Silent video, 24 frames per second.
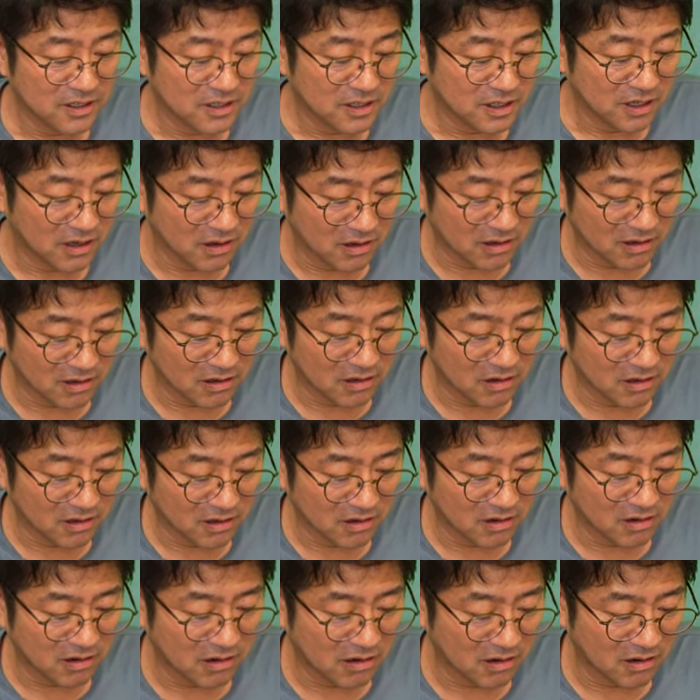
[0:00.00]
あ
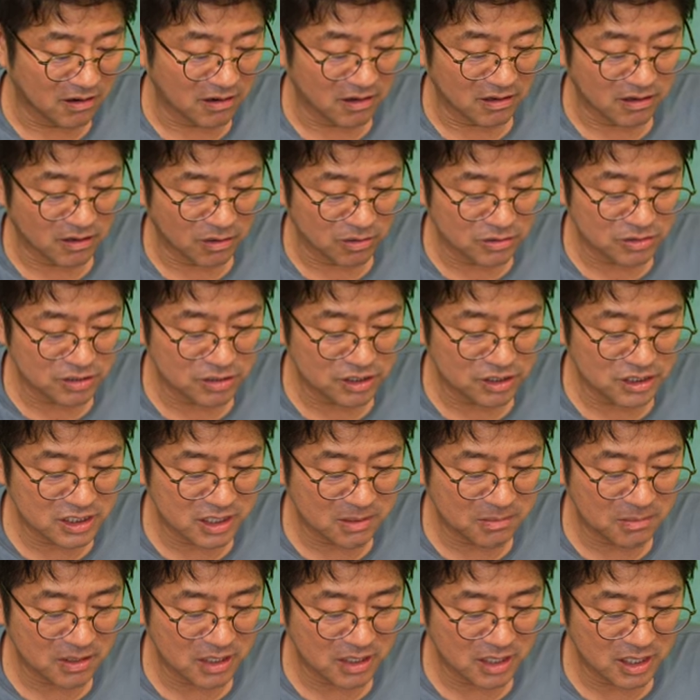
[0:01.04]
お月
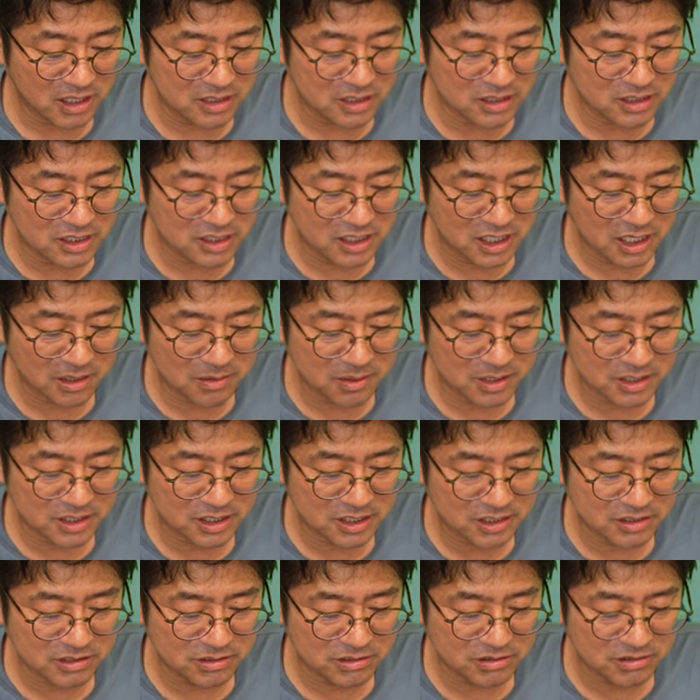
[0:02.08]
様が西側
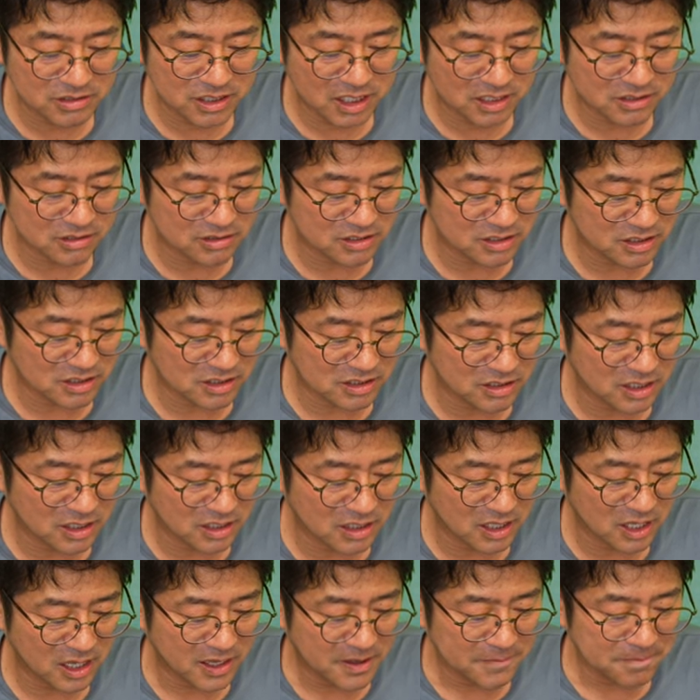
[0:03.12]
低くなるにつれ
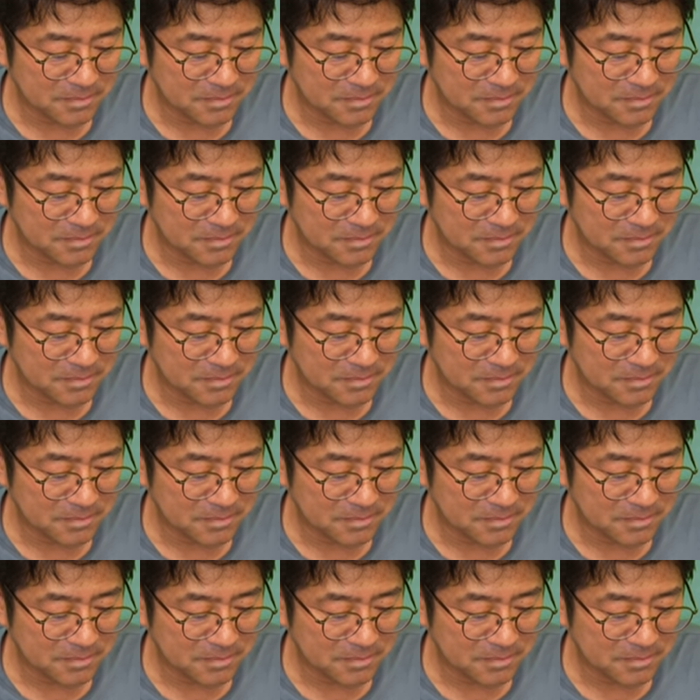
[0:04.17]
て、